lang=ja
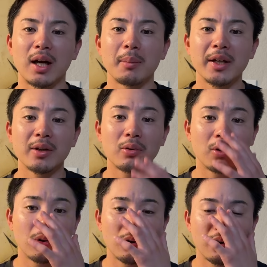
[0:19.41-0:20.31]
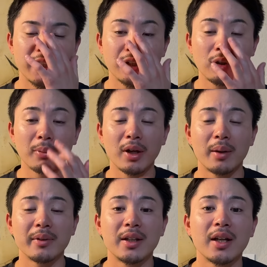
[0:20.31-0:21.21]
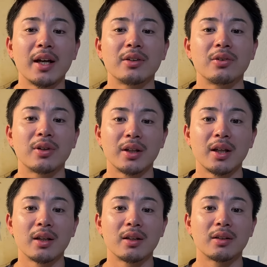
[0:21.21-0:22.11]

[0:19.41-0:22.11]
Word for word: あまりこう、日の目を浴びてないというかね、